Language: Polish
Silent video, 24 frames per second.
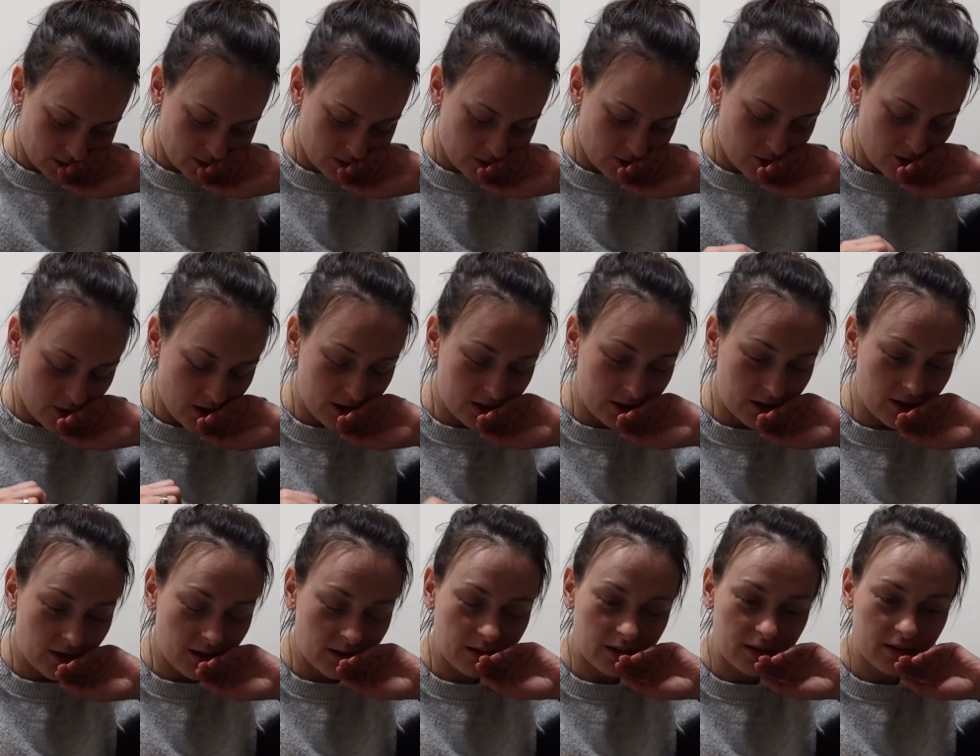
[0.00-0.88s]

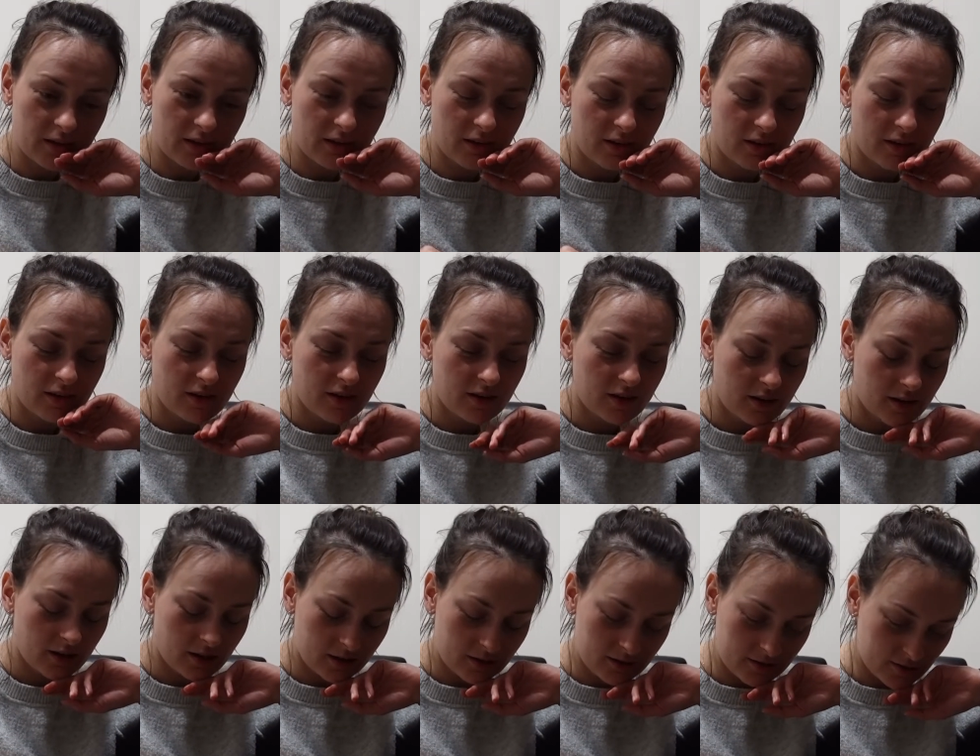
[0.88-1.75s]
Kochanie,
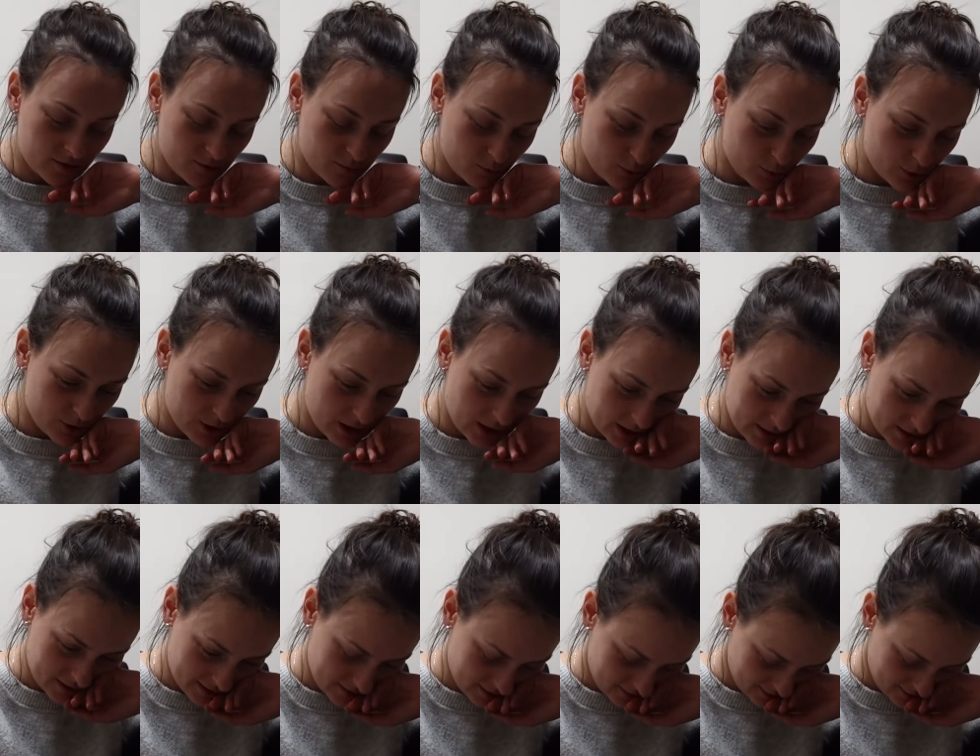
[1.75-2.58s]
kradniesz mój czas.